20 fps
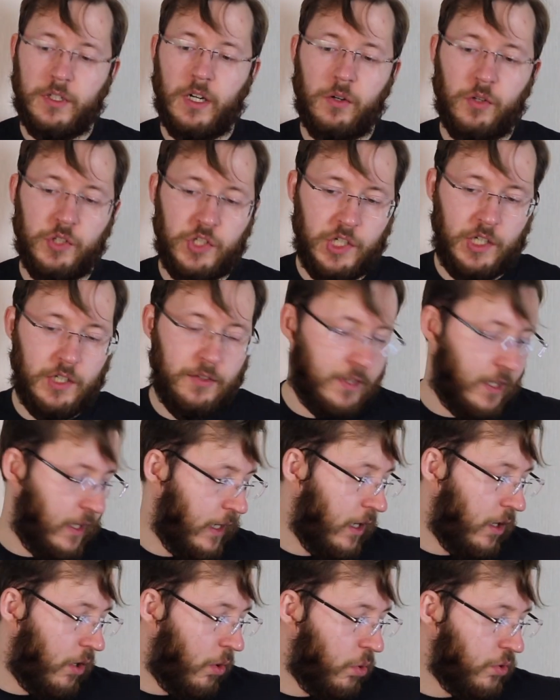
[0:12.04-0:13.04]
Короче
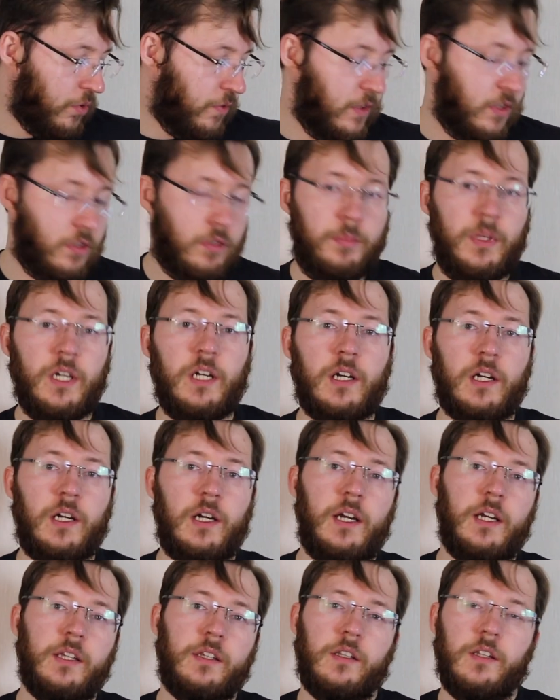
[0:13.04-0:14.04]
говоря, Rode VideoMicro
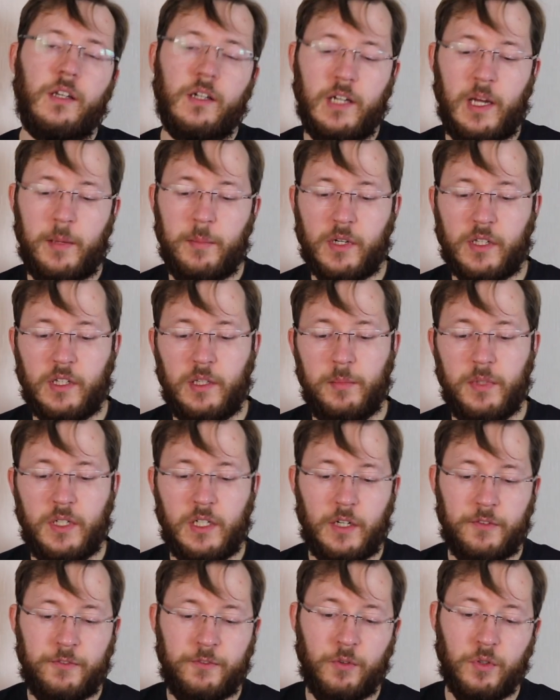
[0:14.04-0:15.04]
это на камерный
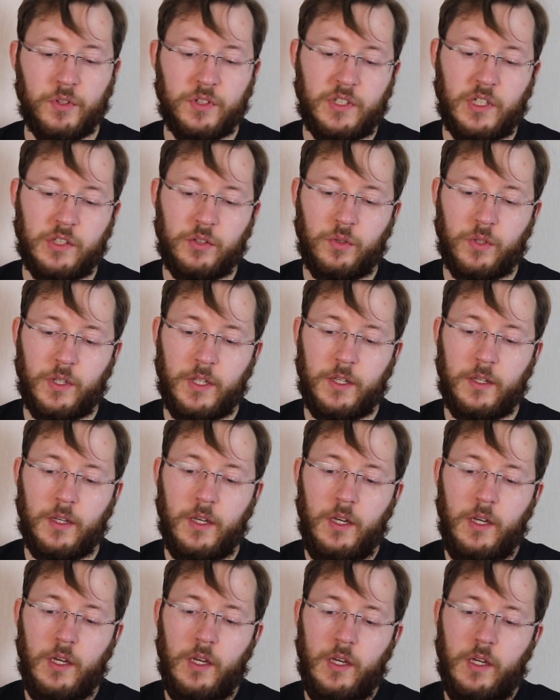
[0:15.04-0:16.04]
микрофон,
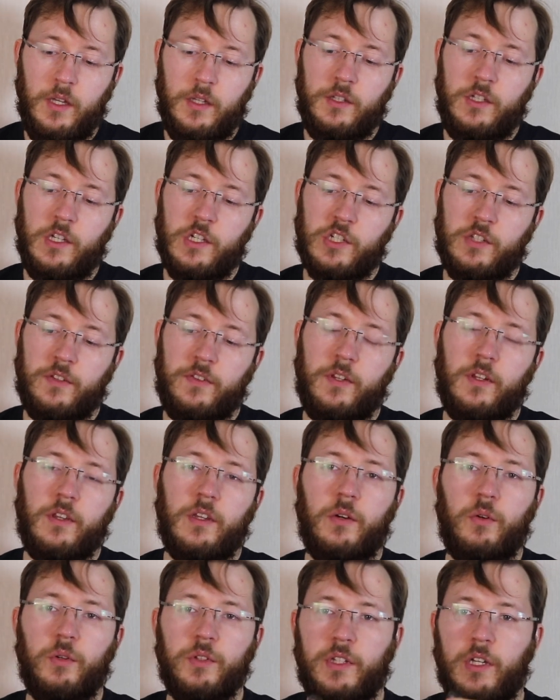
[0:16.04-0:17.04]
который держится
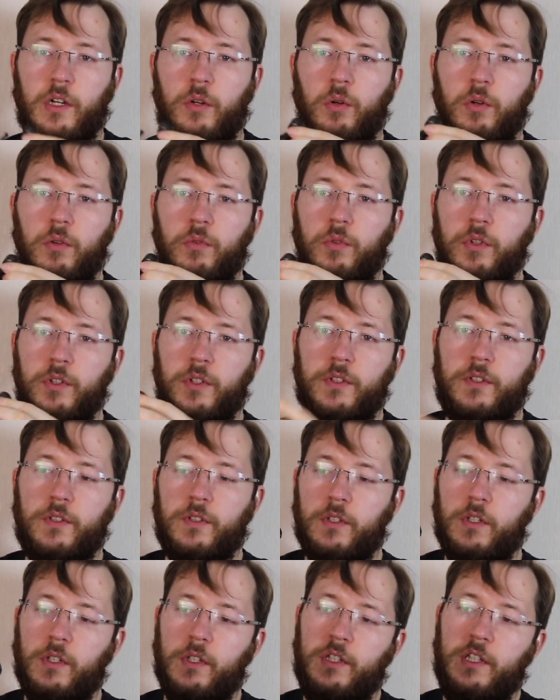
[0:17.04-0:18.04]
на вот такой вот
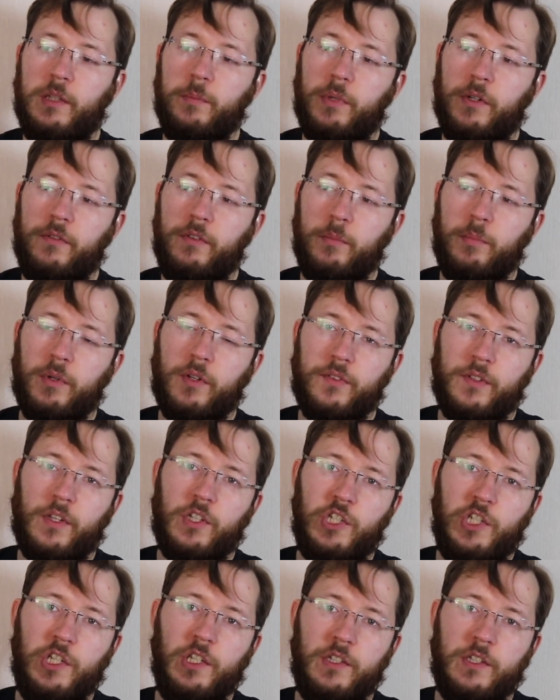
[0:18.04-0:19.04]
а, типа
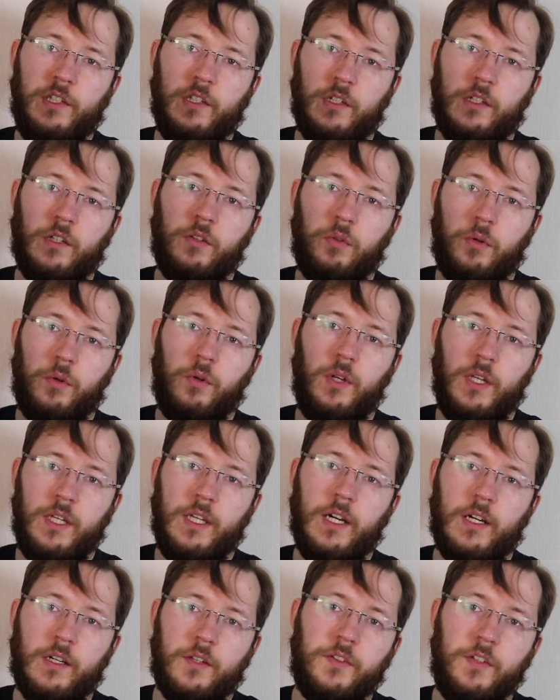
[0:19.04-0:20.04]
виброзащите, которую
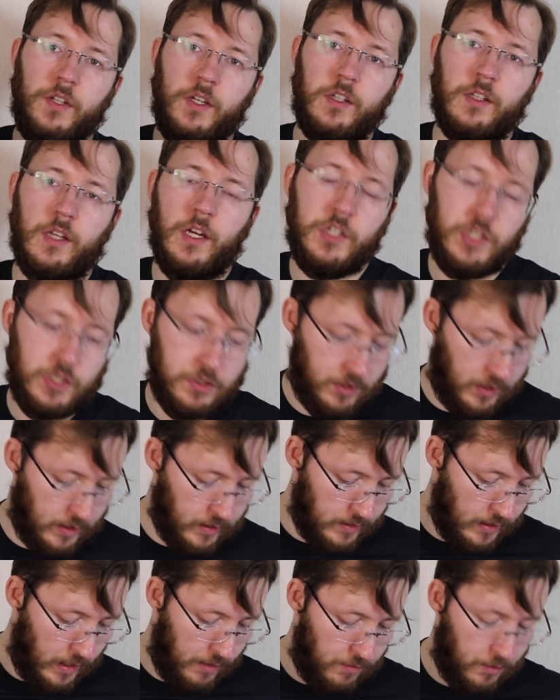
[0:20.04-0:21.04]
я расхреначил,
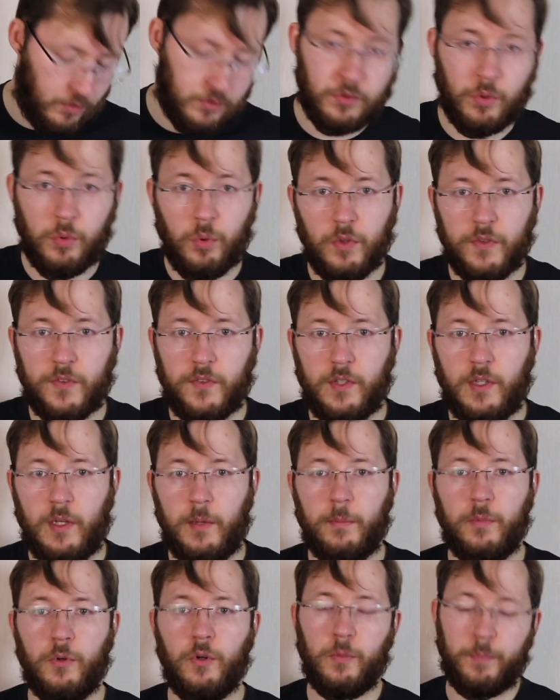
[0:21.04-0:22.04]
когда вел
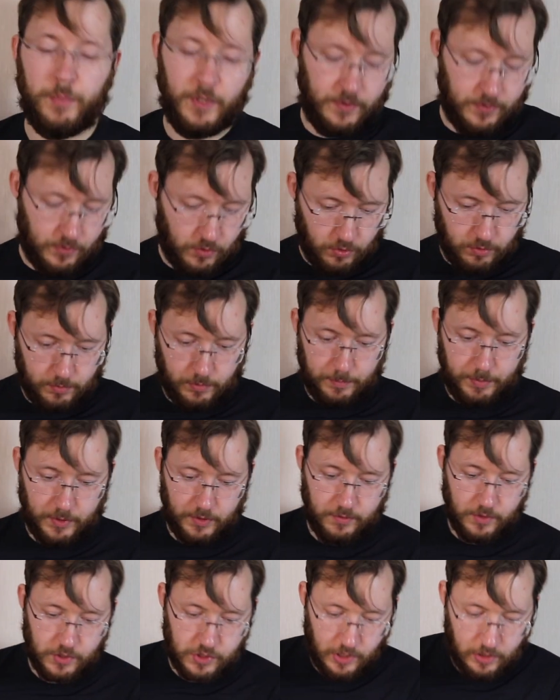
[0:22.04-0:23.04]
курсы по поисковому
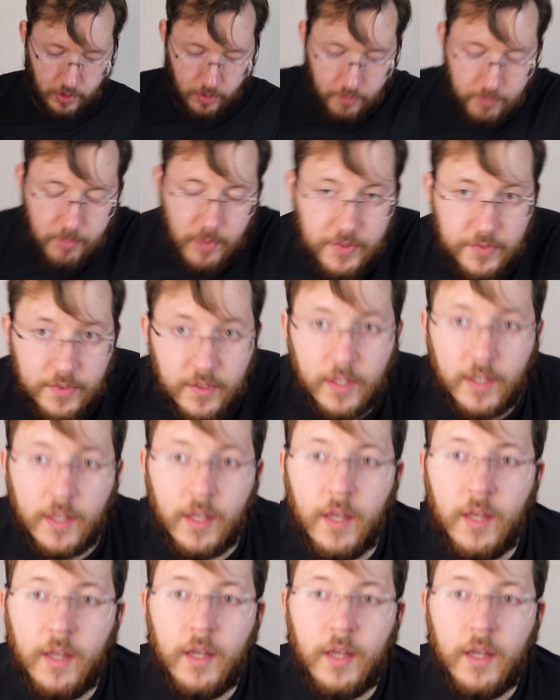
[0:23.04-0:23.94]
продвижению в местной